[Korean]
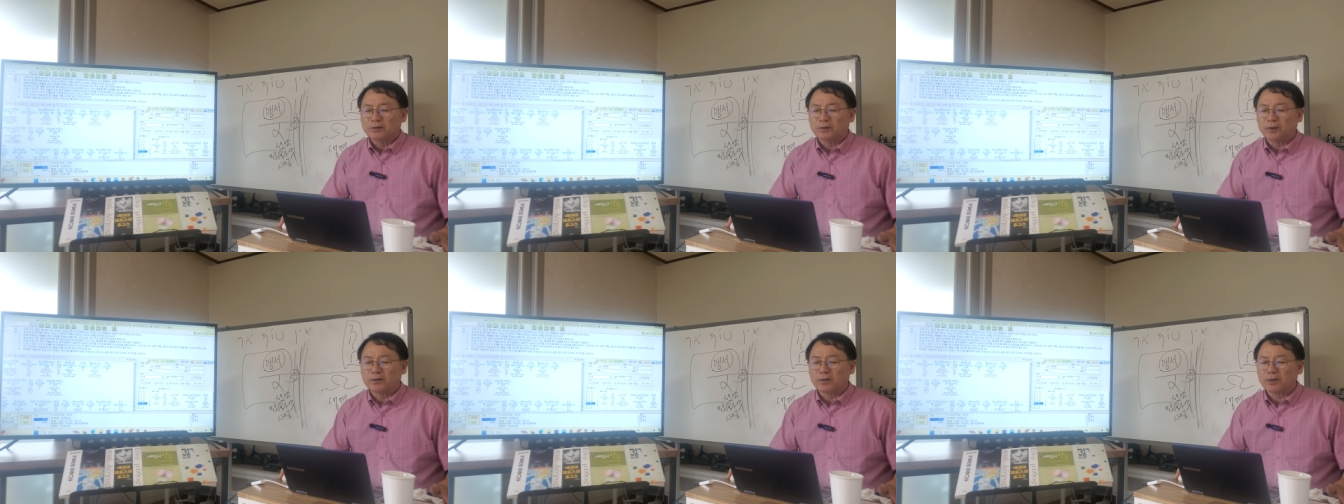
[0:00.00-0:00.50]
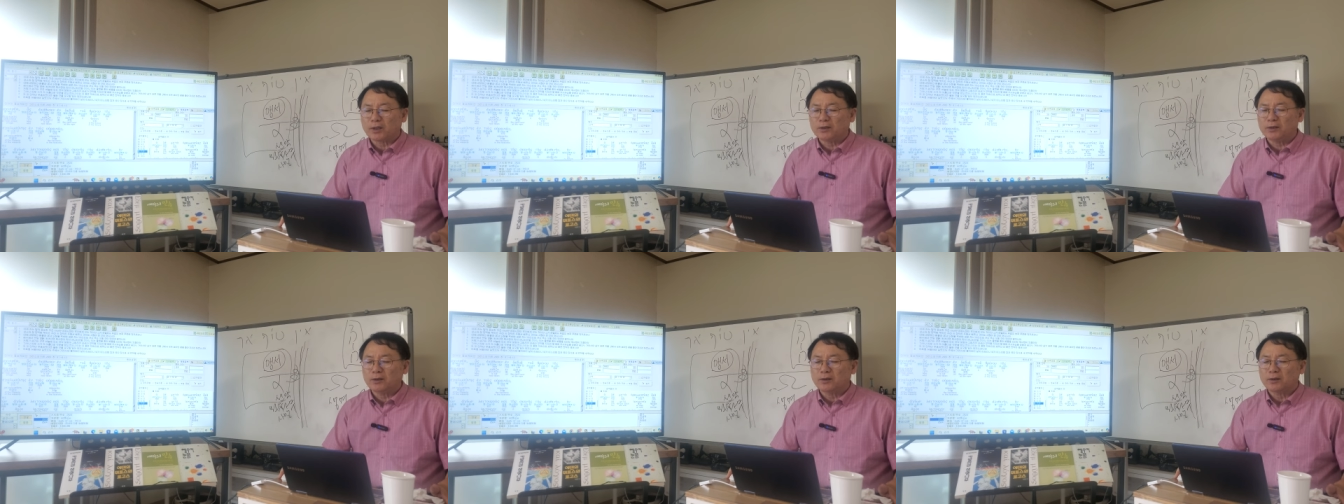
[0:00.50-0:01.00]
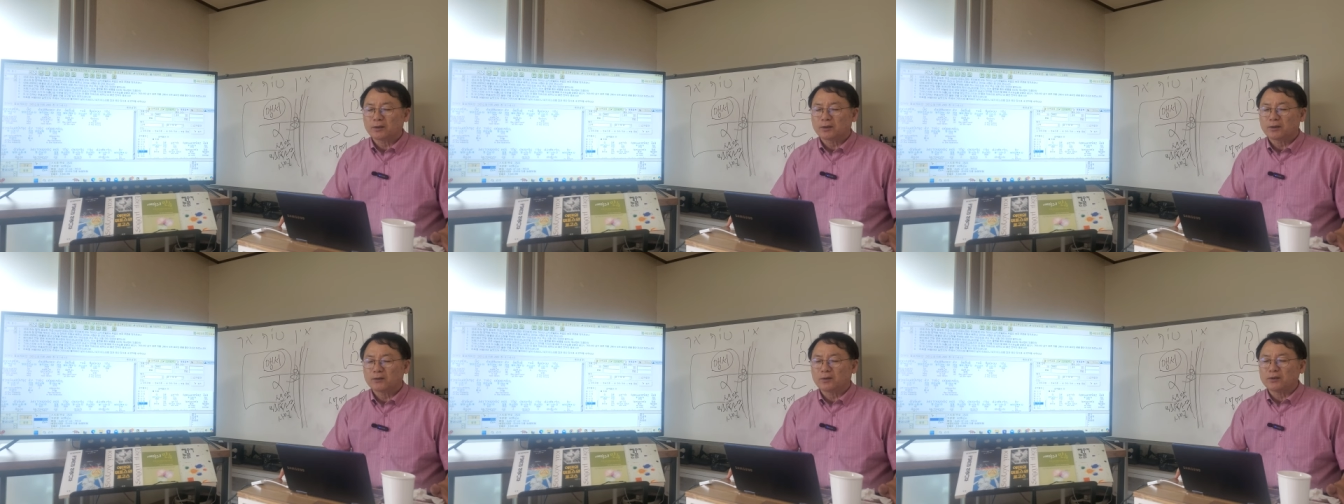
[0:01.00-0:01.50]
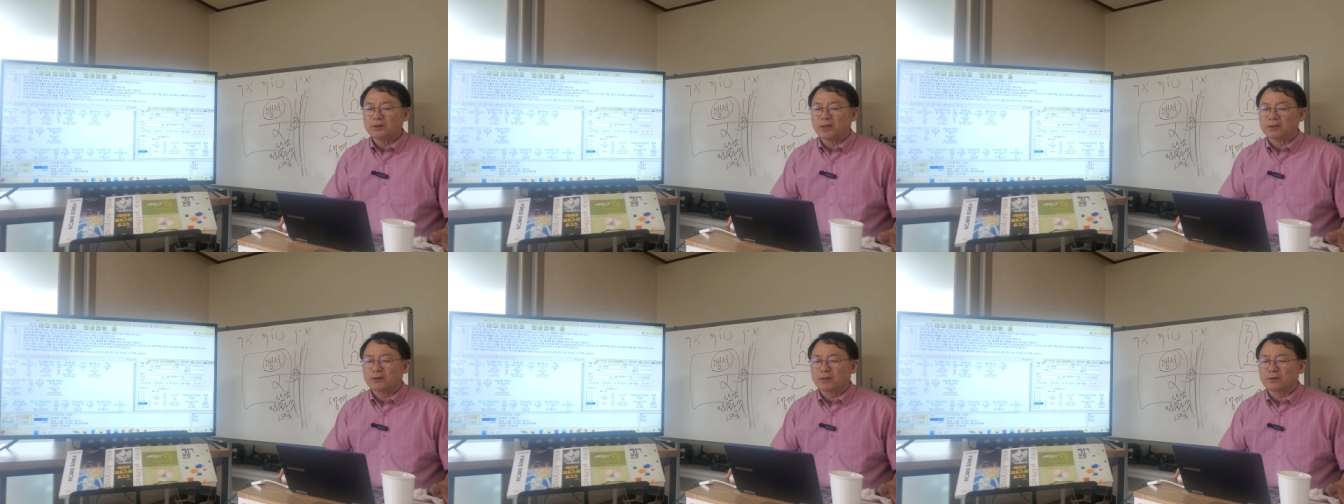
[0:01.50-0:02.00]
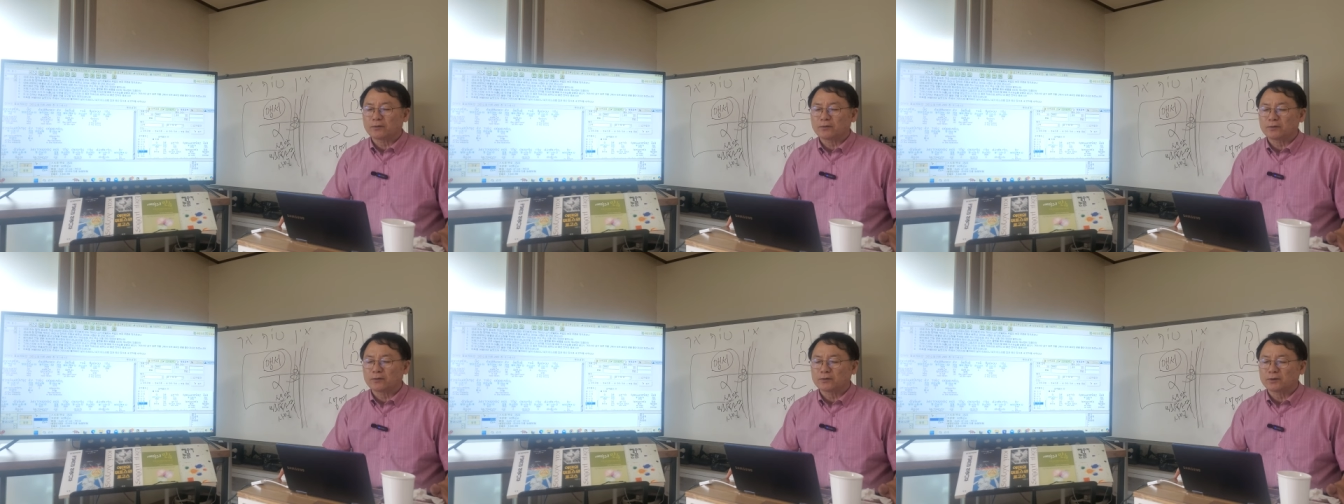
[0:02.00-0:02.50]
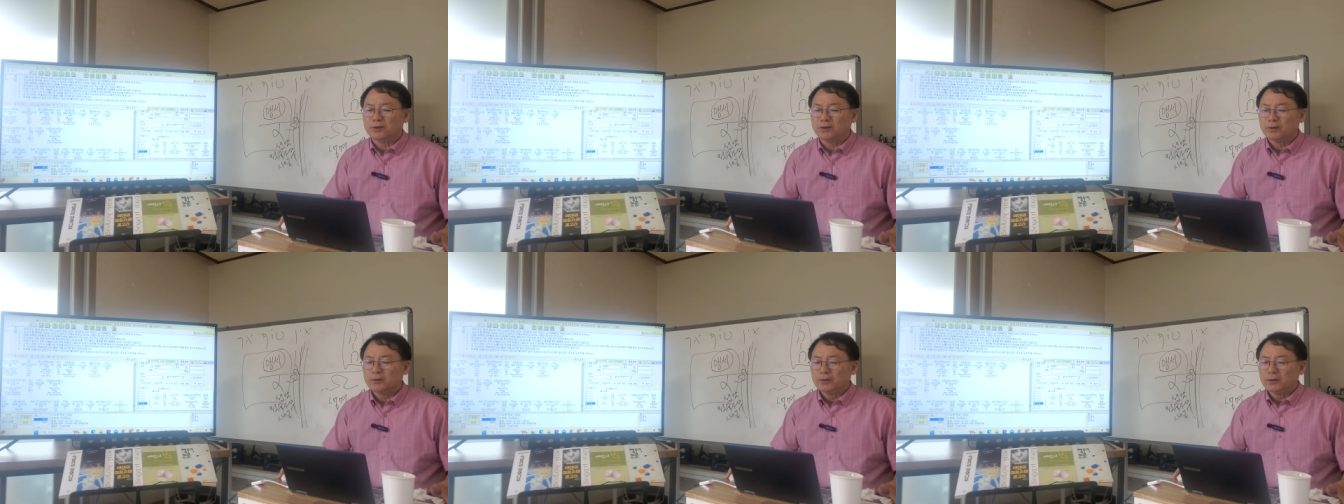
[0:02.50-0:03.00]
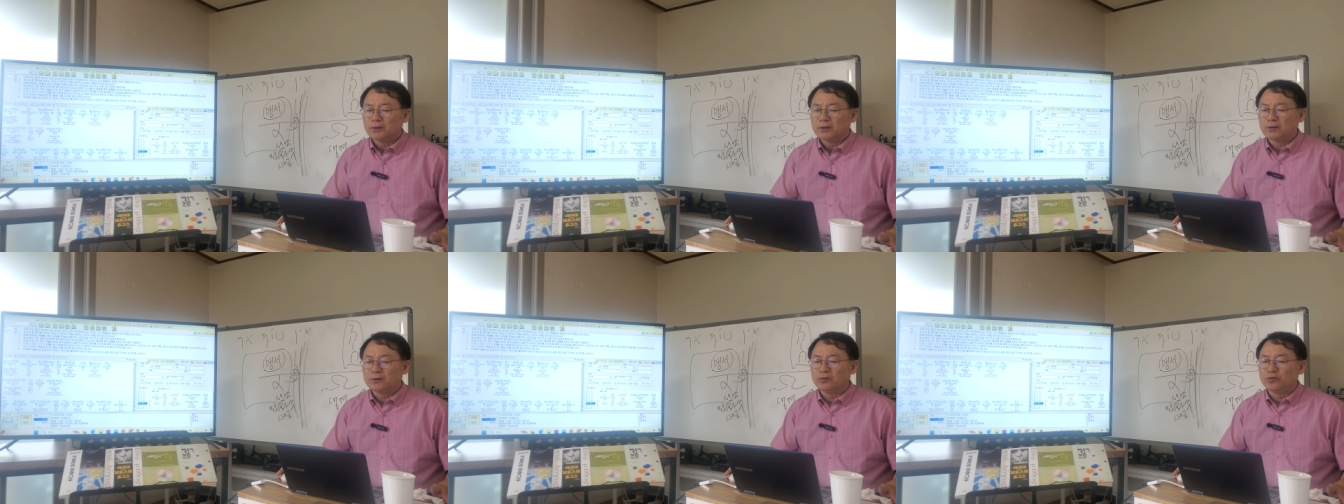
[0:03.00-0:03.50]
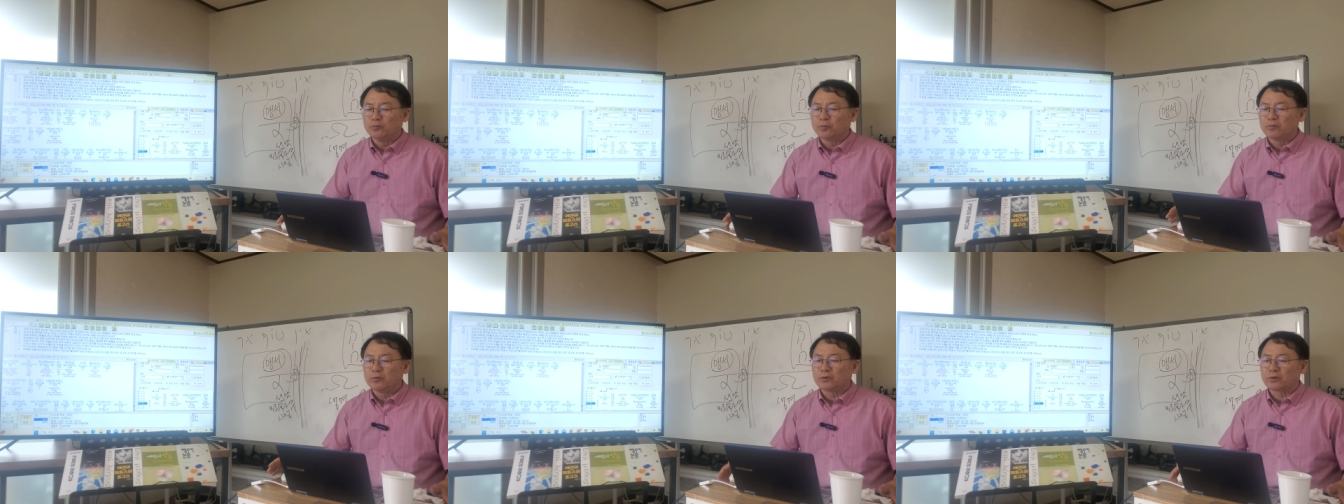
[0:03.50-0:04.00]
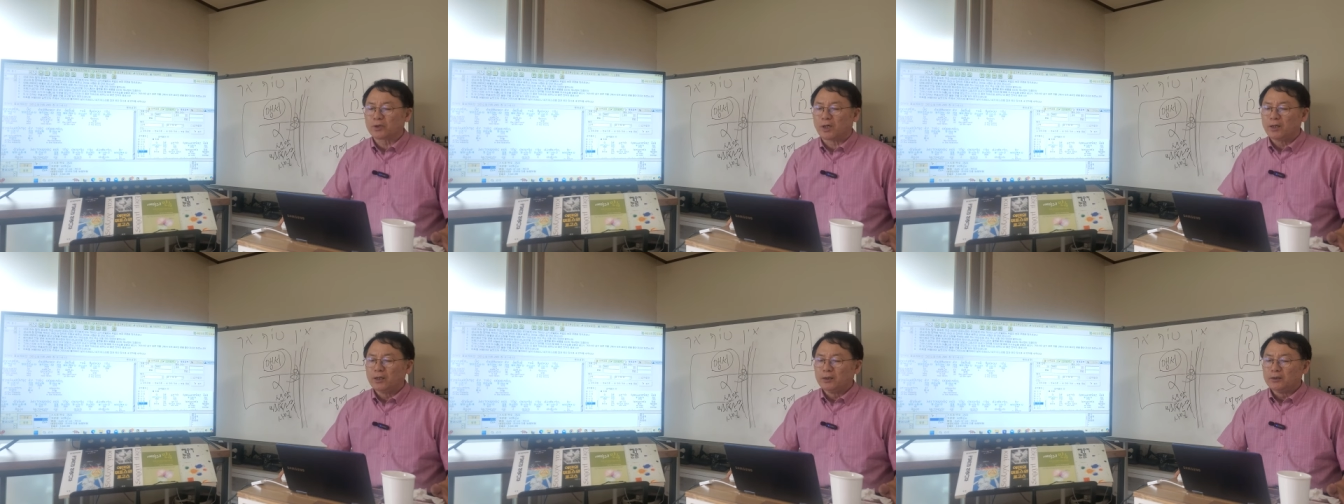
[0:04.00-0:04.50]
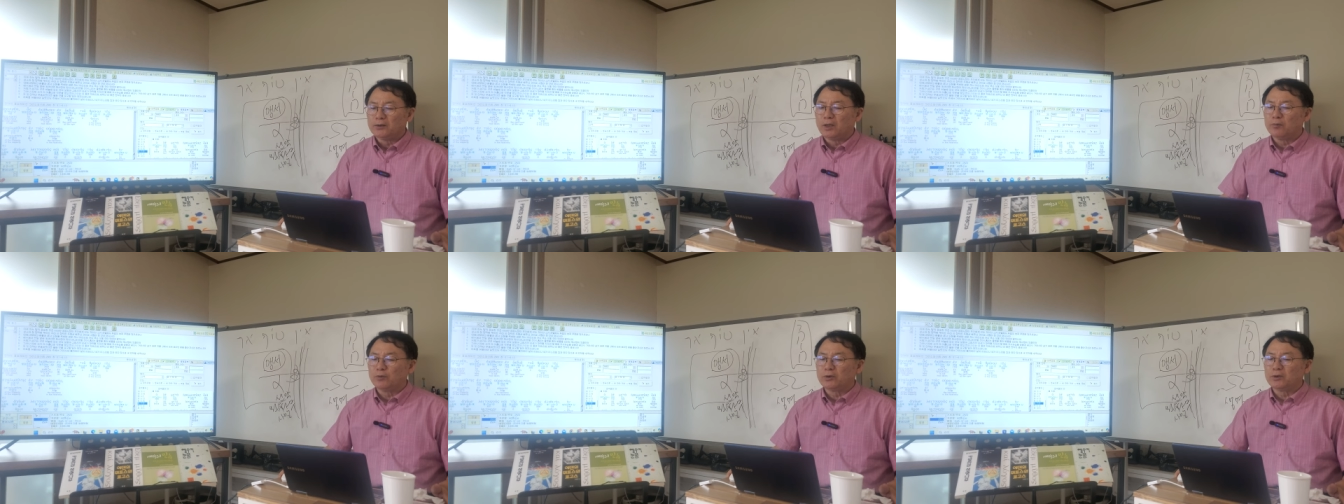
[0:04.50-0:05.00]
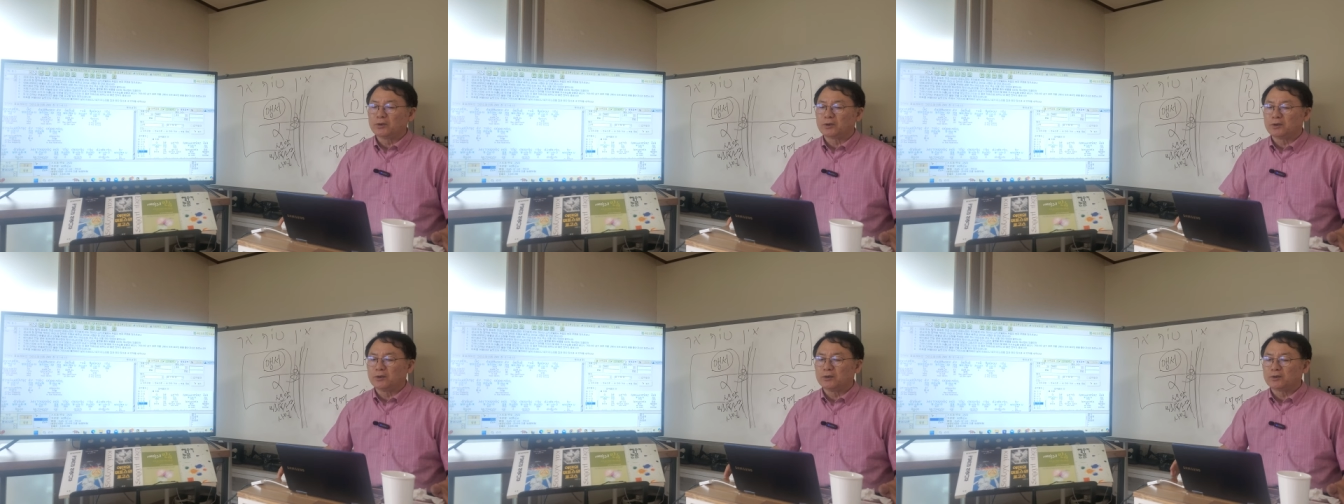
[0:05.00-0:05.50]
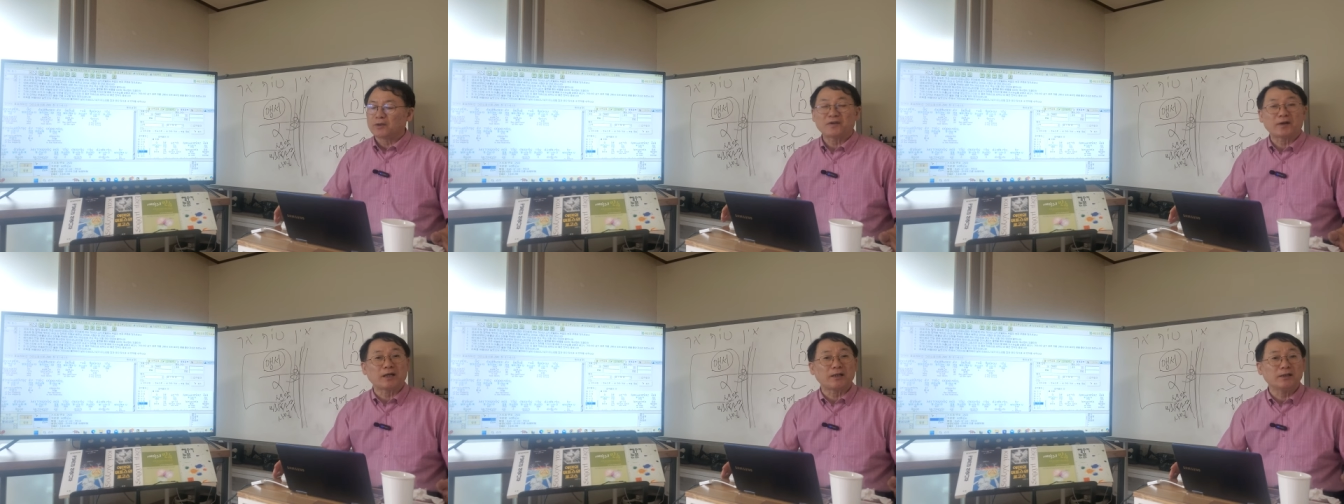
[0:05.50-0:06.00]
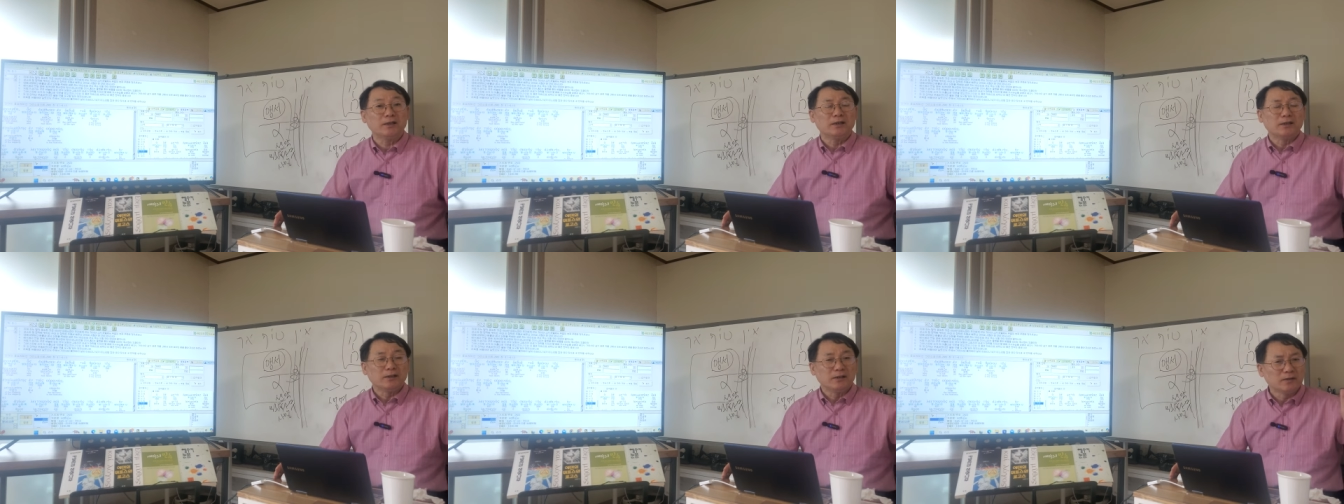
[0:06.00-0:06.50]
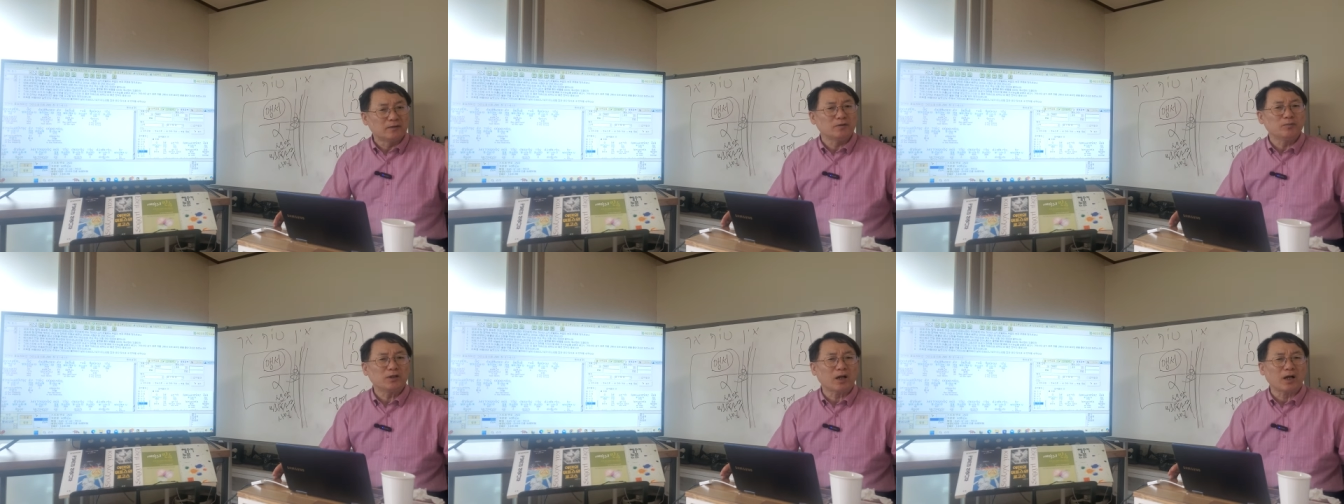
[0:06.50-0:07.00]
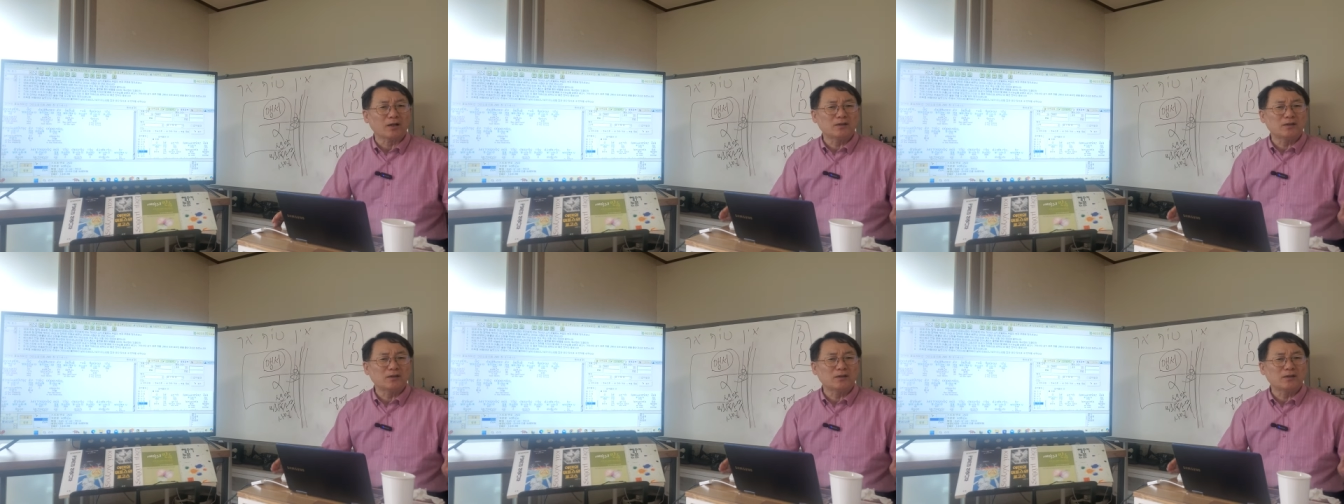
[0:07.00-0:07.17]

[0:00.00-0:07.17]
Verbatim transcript: 제사장이 되지 아니하셨을 것이니 이는 율법을 조차 예물을 드리는 제사장이 있습니다.